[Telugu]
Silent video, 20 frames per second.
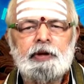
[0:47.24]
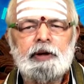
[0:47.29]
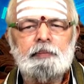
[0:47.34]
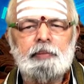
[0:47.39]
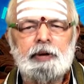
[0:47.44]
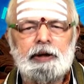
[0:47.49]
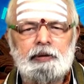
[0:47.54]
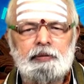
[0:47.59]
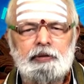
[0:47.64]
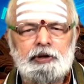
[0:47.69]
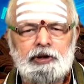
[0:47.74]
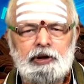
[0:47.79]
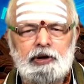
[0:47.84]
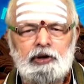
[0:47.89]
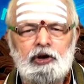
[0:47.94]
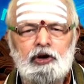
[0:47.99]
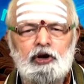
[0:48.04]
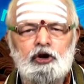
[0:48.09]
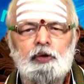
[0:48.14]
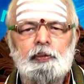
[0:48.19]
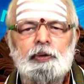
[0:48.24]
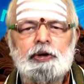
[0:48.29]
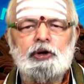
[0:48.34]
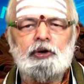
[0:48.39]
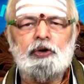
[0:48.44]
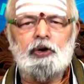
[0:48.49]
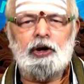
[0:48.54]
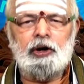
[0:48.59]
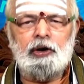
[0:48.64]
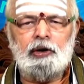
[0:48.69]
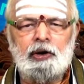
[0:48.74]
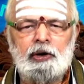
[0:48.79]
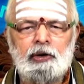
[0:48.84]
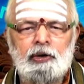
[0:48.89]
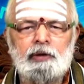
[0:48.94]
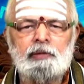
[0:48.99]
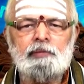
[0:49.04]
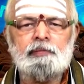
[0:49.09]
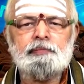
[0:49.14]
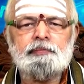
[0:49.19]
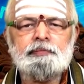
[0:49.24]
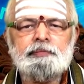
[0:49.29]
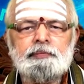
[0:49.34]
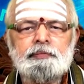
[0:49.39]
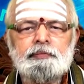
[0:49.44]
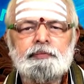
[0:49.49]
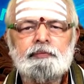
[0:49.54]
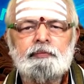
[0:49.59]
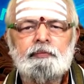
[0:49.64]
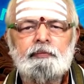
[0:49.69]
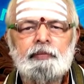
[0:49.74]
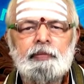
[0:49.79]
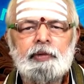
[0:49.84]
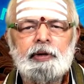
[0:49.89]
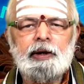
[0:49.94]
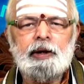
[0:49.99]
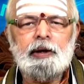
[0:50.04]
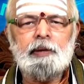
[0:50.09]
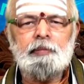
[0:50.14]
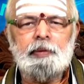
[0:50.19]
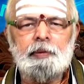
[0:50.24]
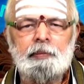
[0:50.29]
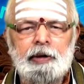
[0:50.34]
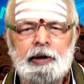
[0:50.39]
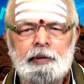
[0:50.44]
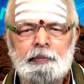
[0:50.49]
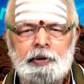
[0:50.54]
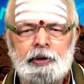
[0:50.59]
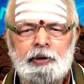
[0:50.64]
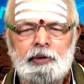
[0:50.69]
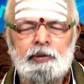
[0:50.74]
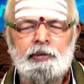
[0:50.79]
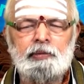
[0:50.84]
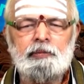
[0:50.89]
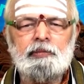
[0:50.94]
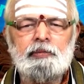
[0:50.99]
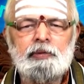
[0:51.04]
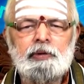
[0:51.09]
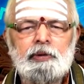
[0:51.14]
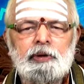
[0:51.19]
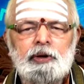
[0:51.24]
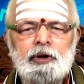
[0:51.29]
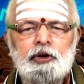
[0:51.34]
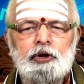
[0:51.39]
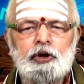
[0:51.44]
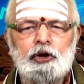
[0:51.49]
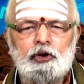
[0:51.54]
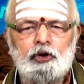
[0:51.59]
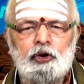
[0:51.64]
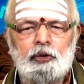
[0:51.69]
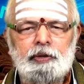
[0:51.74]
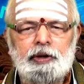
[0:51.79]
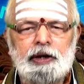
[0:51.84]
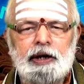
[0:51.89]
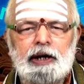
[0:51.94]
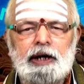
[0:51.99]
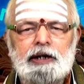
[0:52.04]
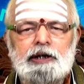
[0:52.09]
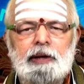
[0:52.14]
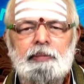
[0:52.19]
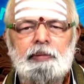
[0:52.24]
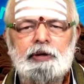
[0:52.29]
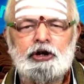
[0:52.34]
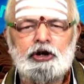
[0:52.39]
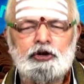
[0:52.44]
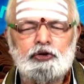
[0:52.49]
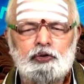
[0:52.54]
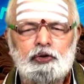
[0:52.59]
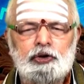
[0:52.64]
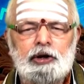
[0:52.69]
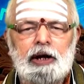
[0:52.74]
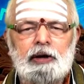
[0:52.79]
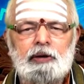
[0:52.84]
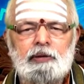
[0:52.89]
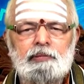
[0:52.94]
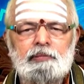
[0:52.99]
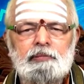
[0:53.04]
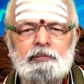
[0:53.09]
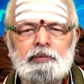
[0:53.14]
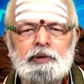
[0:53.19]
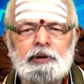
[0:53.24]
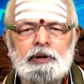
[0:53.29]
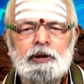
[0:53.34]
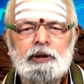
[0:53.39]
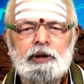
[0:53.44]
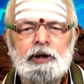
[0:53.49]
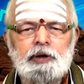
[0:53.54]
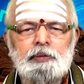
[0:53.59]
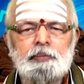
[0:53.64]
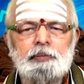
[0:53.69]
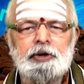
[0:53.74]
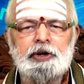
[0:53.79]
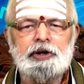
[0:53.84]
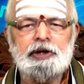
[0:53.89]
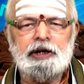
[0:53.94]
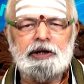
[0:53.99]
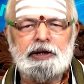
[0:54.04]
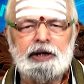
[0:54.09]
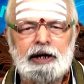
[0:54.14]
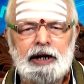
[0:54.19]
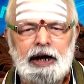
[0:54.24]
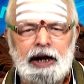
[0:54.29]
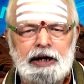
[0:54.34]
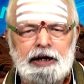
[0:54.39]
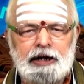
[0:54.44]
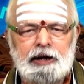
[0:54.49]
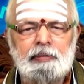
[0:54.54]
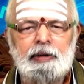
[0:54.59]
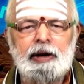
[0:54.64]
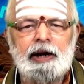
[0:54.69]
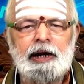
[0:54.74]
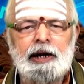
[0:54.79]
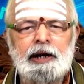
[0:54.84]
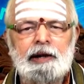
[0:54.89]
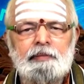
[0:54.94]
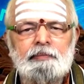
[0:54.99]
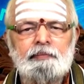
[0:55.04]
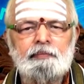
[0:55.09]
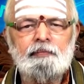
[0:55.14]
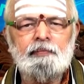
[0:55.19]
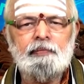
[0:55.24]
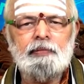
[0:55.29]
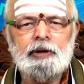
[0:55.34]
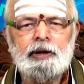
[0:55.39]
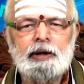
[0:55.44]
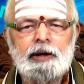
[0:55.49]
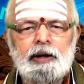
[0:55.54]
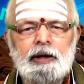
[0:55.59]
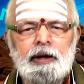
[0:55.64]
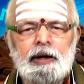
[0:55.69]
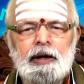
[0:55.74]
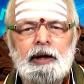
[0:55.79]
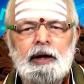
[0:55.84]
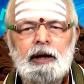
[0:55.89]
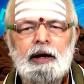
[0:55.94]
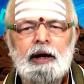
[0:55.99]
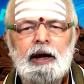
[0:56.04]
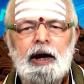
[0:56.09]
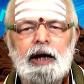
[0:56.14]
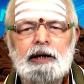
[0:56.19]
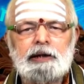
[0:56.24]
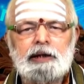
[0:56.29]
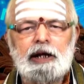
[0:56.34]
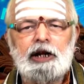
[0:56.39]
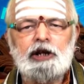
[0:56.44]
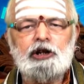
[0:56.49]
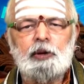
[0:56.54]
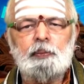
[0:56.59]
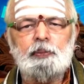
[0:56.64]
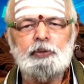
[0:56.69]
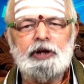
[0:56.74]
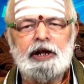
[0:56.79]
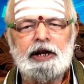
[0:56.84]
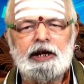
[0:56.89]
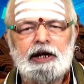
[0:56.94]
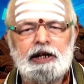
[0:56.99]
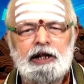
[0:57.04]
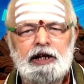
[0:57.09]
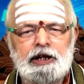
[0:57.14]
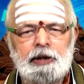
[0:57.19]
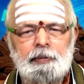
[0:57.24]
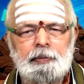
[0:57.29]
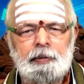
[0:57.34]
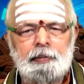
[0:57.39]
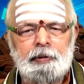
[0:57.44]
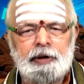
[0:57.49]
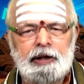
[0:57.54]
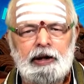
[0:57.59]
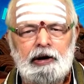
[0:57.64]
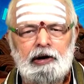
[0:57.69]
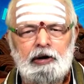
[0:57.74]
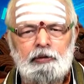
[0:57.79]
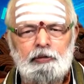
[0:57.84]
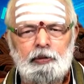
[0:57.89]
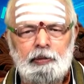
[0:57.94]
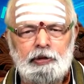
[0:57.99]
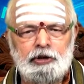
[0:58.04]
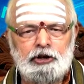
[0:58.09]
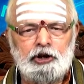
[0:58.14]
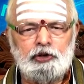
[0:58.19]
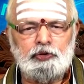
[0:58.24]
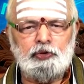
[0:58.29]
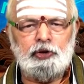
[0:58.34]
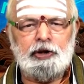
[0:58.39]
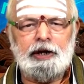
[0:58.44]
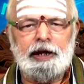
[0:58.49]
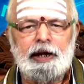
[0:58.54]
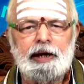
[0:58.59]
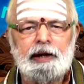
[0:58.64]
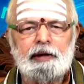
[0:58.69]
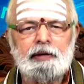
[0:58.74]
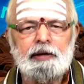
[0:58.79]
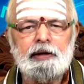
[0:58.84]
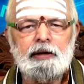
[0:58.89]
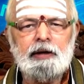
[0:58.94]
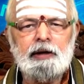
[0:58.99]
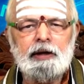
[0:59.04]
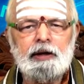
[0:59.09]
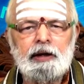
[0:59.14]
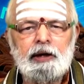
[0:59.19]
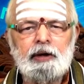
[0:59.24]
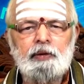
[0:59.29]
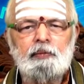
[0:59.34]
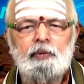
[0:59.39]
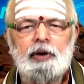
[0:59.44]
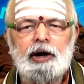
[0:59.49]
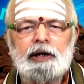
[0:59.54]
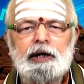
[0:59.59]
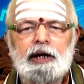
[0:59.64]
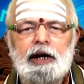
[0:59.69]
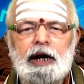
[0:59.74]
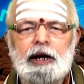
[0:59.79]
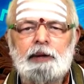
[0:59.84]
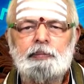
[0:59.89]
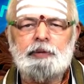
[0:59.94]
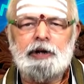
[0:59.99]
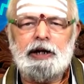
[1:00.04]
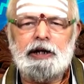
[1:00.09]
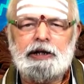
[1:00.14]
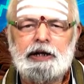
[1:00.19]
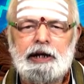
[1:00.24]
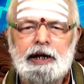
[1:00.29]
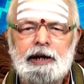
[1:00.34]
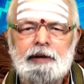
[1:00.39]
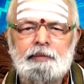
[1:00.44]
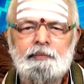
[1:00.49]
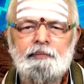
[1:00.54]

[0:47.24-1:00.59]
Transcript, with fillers: ప్రతి విషయంలోనూ ప్రతి కోణంలోనూ మిమ్మల్ని మీరు ఏదో విధంగా సమర్థించుకుంటారు మీరు చేసిన కార్యక్రమాల్ని అసలే తప్పు జరిగిందని చెప్పిన మిగతా వాళ్ళు విమర్శిస్తుంటే వాటిని హైప్ చేసి